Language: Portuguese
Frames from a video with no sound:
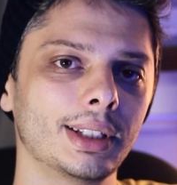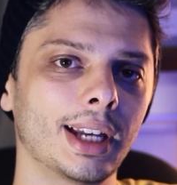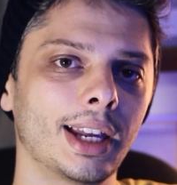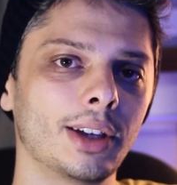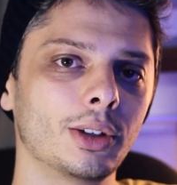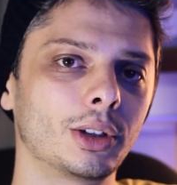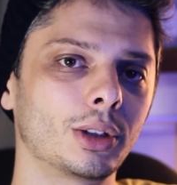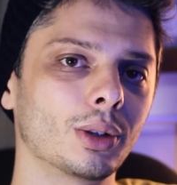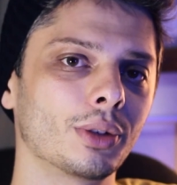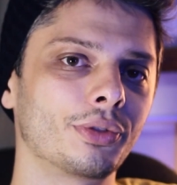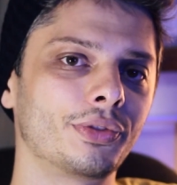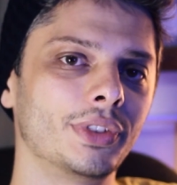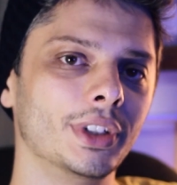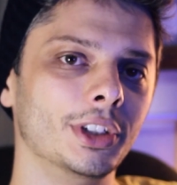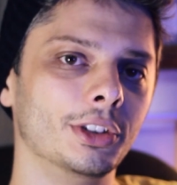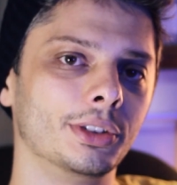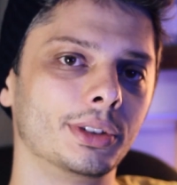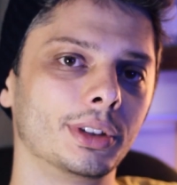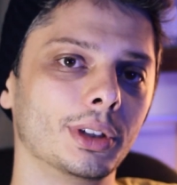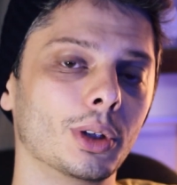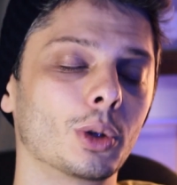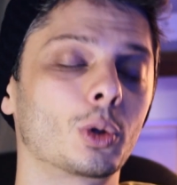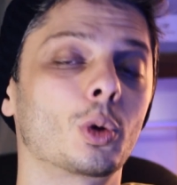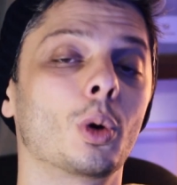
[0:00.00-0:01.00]
E aí o que eu fiz?
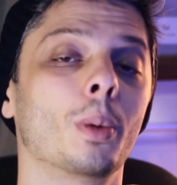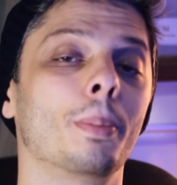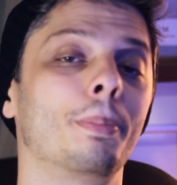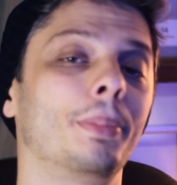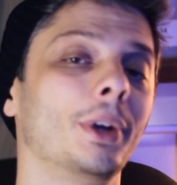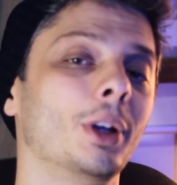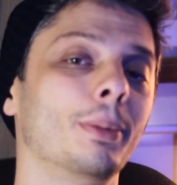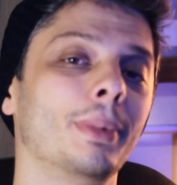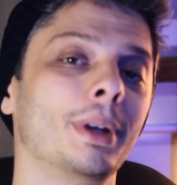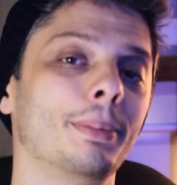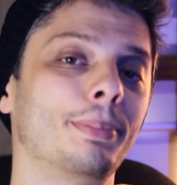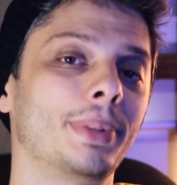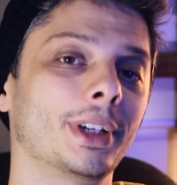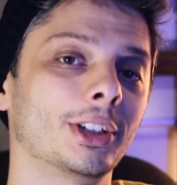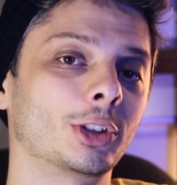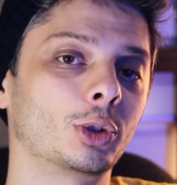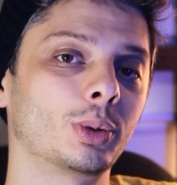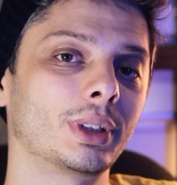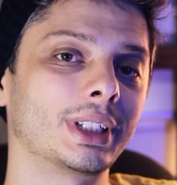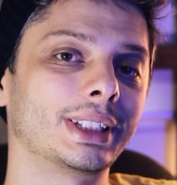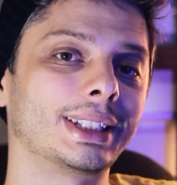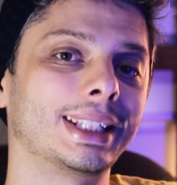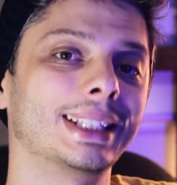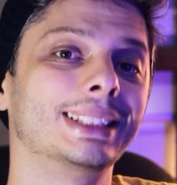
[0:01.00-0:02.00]
Eu comprei uma
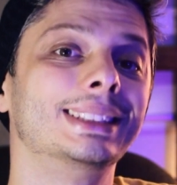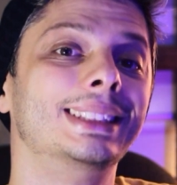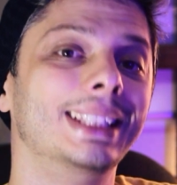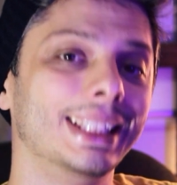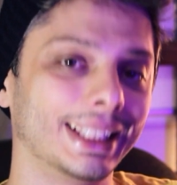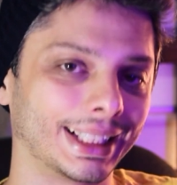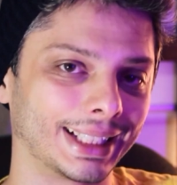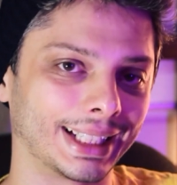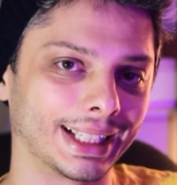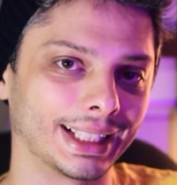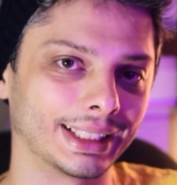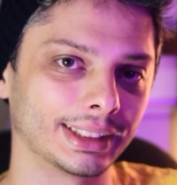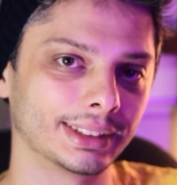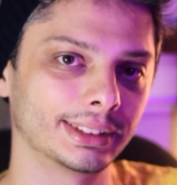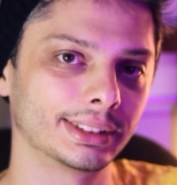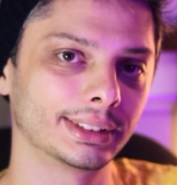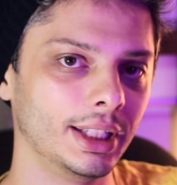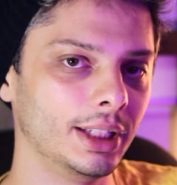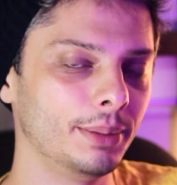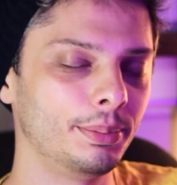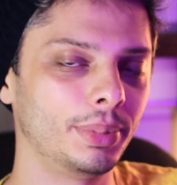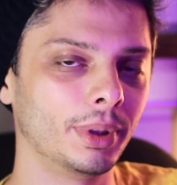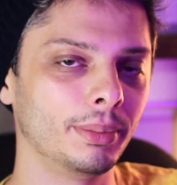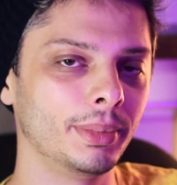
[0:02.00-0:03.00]
impressora 3D, cara,
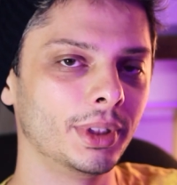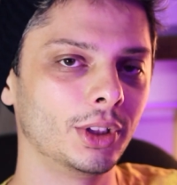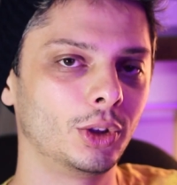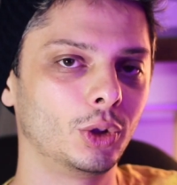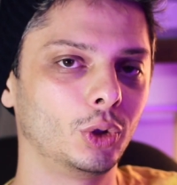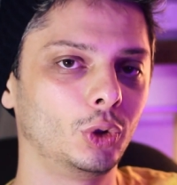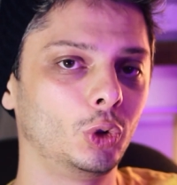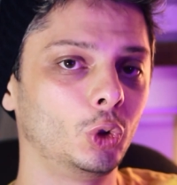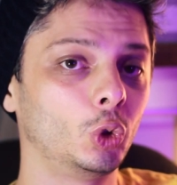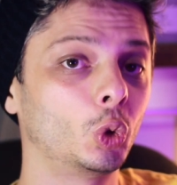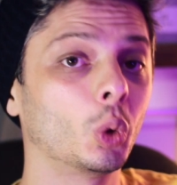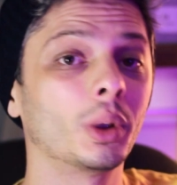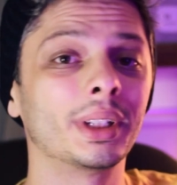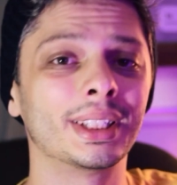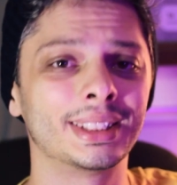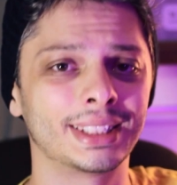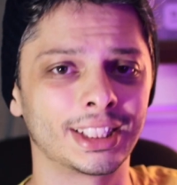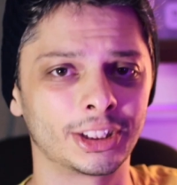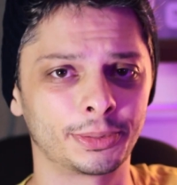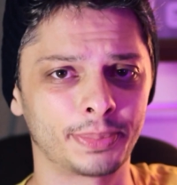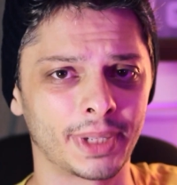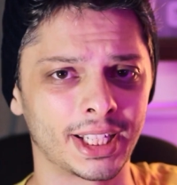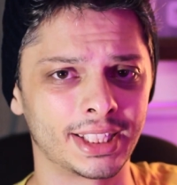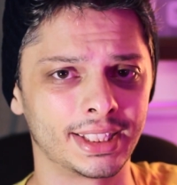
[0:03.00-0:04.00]
e imprimi todas
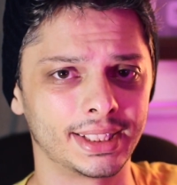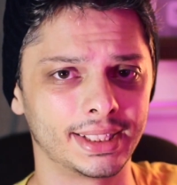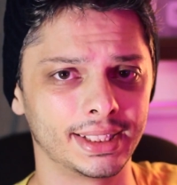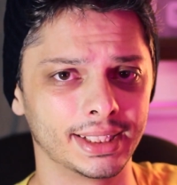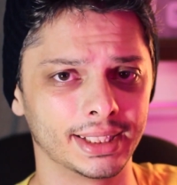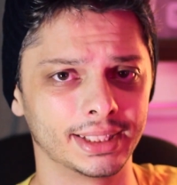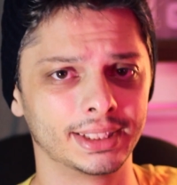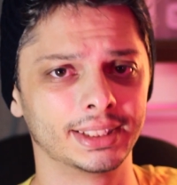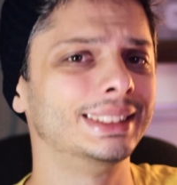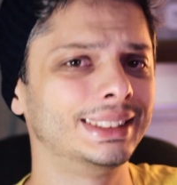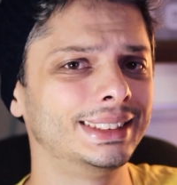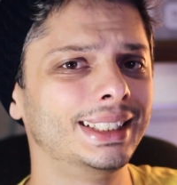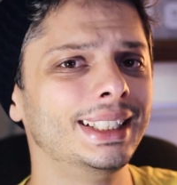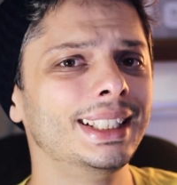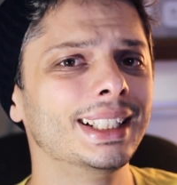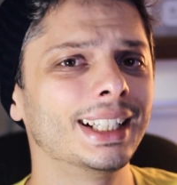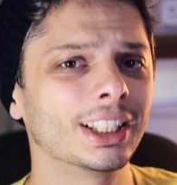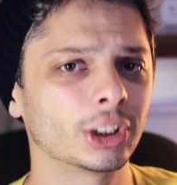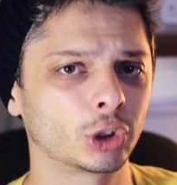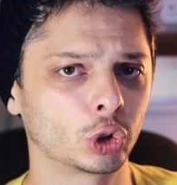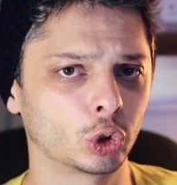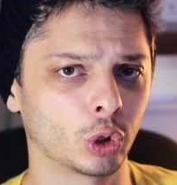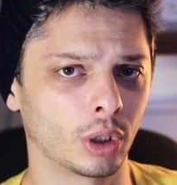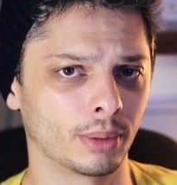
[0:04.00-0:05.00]
as pecinhas. Se
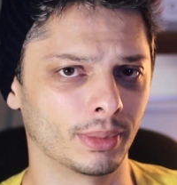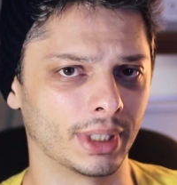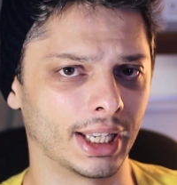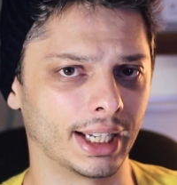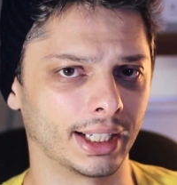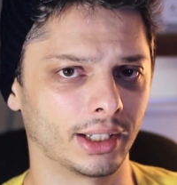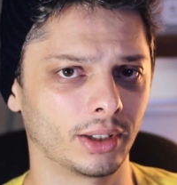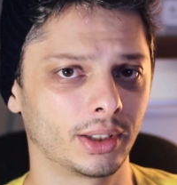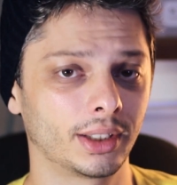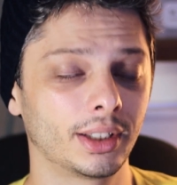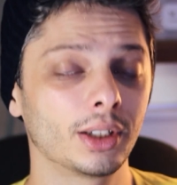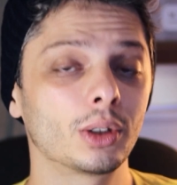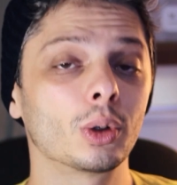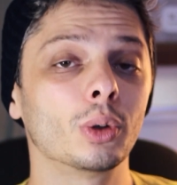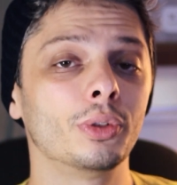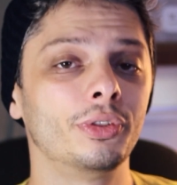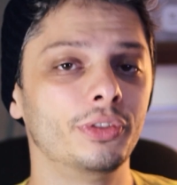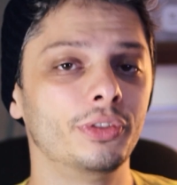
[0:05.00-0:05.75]
liga só, moleque, o que, que eu